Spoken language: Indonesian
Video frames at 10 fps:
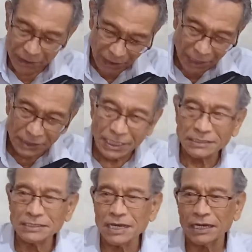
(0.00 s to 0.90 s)

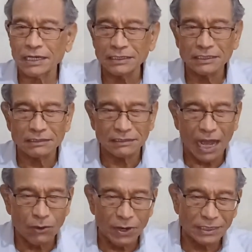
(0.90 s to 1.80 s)
Rakyatnya akan
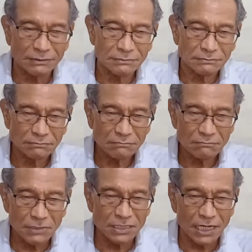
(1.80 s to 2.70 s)
ditawan
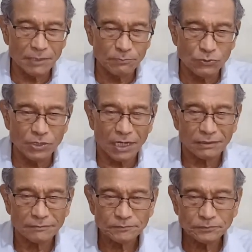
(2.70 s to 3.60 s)
menjadi
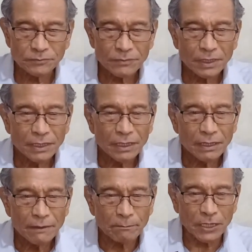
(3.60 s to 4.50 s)
budak.
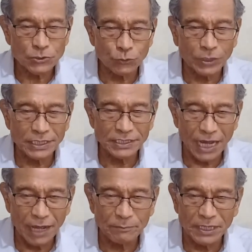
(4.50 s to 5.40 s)
Pasukan
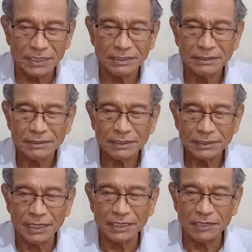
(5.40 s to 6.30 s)
Yabin
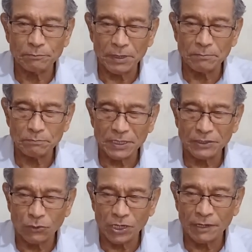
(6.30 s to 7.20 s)
yang
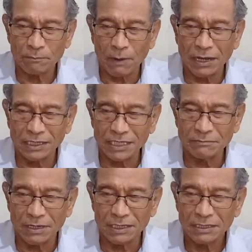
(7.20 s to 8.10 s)
dipimpin oleh
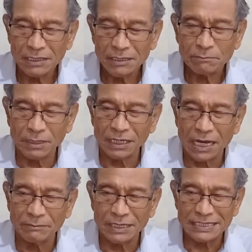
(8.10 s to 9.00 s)
panglima
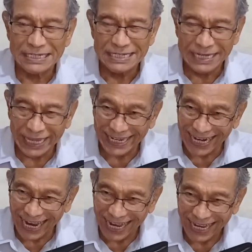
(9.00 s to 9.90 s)
bernama
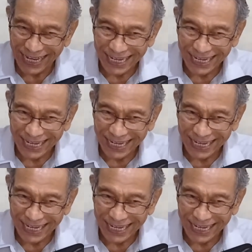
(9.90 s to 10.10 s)
Sisera